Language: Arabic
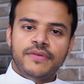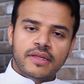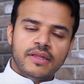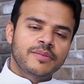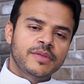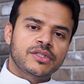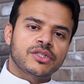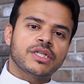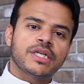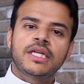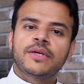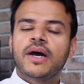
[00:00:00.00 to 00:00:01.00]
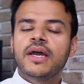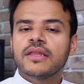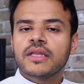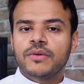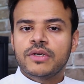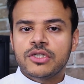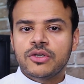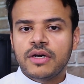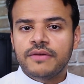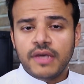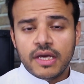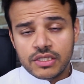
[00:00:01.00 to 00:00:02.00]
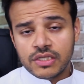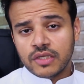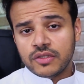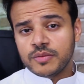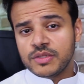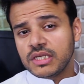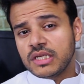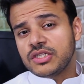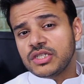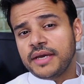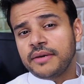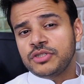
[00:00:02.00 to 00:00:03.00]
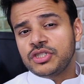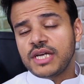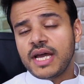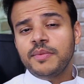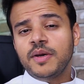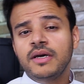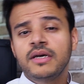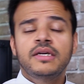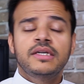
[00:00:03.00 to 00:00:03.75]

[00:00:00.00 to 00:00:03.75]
في النظام التشغيلي وايضا واجهوها في اجهزتهم السنه الجايه وش جايبه ان